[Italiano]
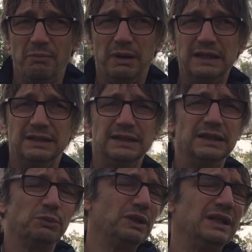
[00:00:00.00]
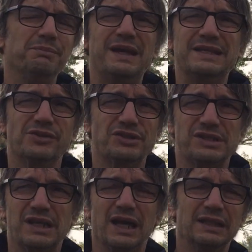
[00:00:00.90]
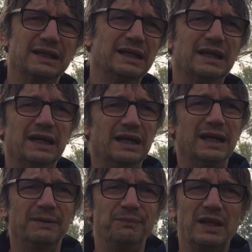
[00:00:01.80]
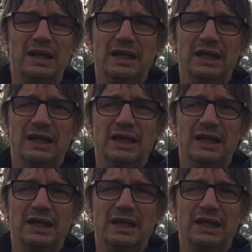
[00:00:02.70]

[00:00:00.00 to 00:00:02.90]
Baldini, quindi in mezzo ci sarà da,